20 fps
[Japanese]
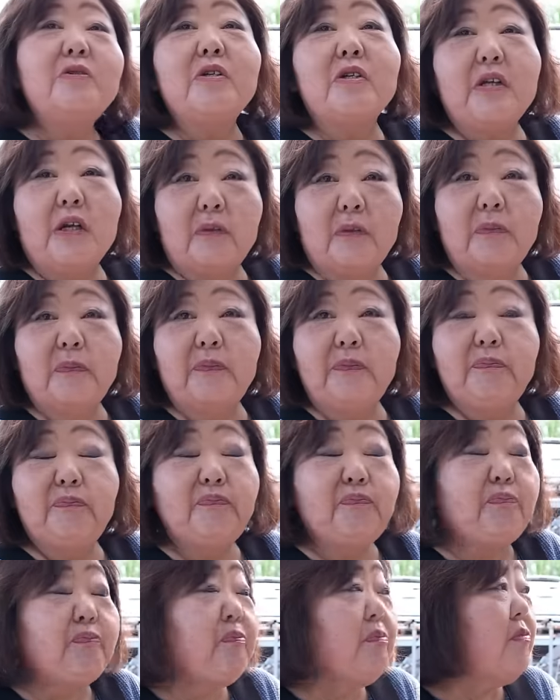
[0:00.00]
てた
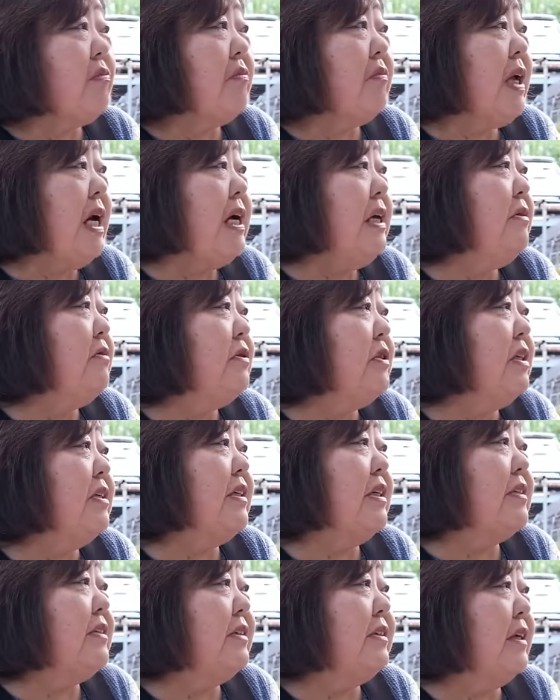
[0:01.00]
の、大量生
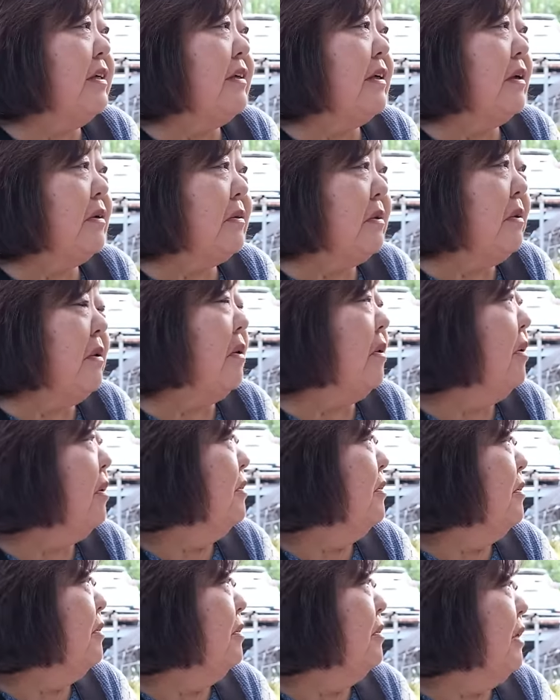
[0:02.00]
産してたんだけど
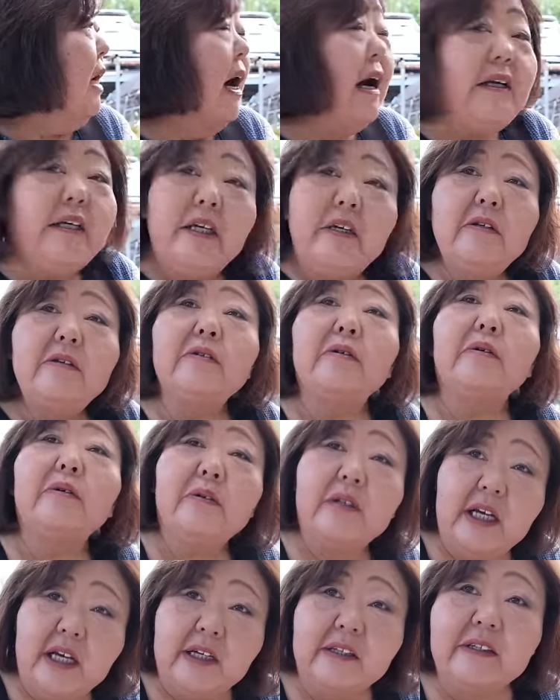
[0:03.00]
飽きるの
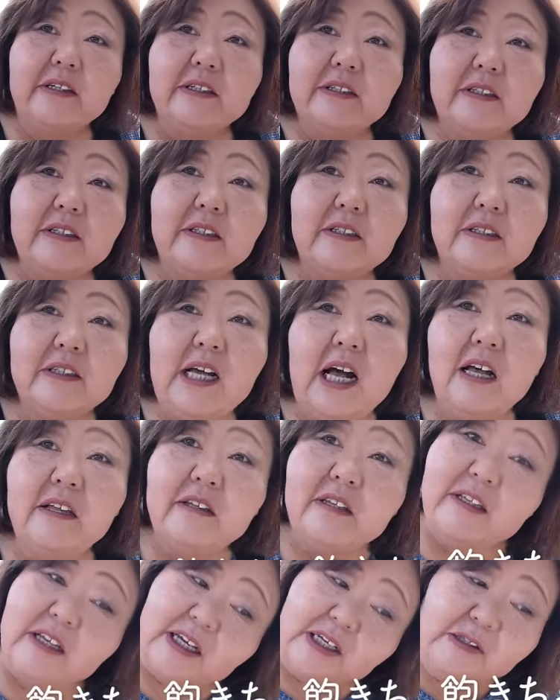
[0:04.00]
よね。私
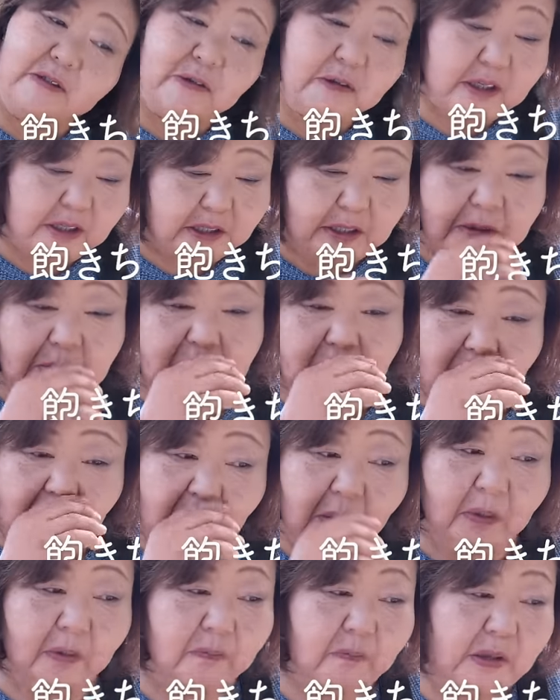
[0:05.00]
3年育てる
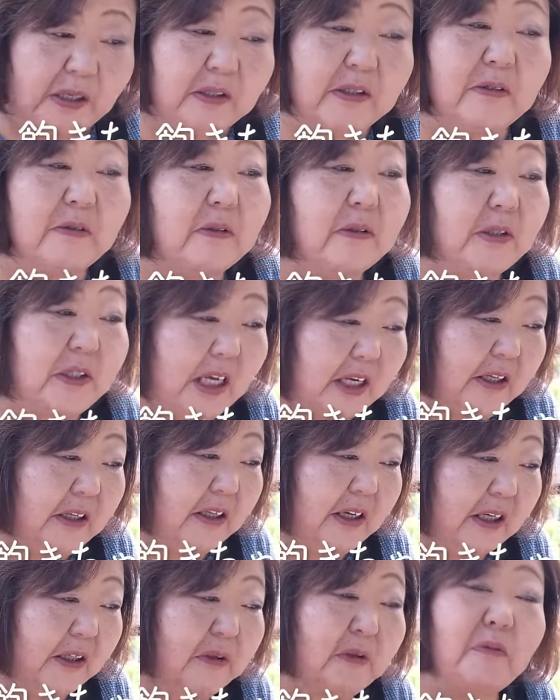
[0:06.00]
と別の草に
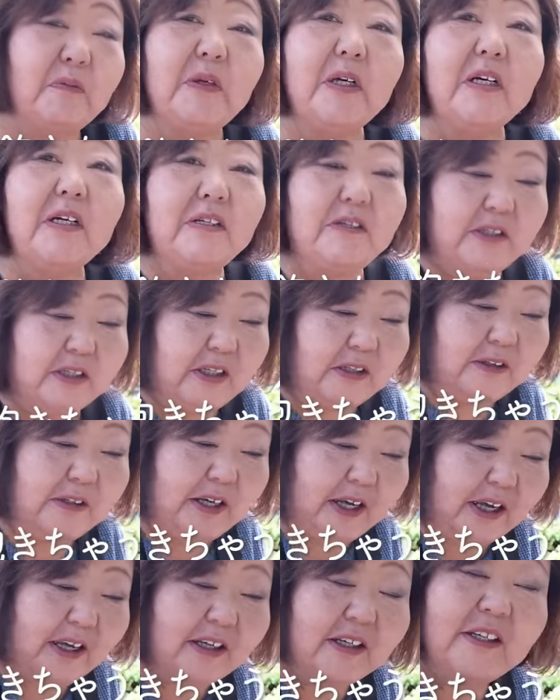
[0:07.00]
ね興味がいっちゃっ
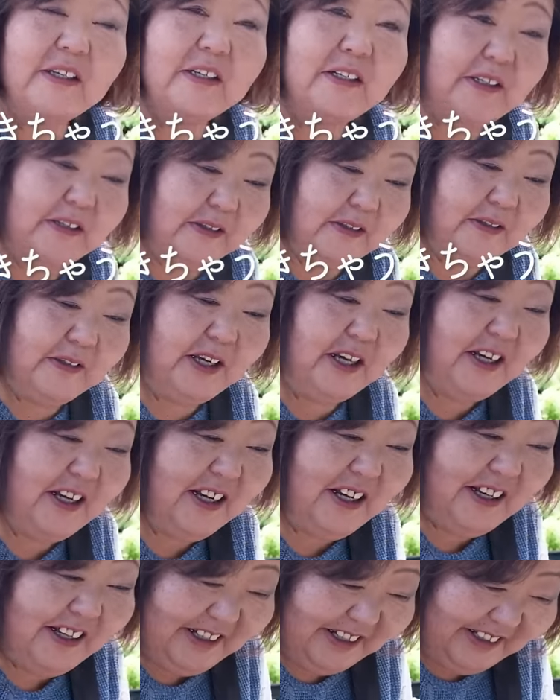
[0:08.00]
て、多分こ
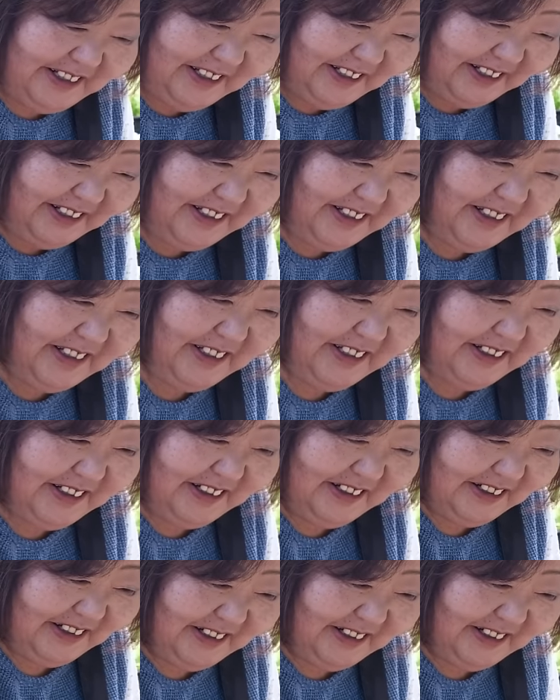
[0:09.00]
れ動画にしたら多分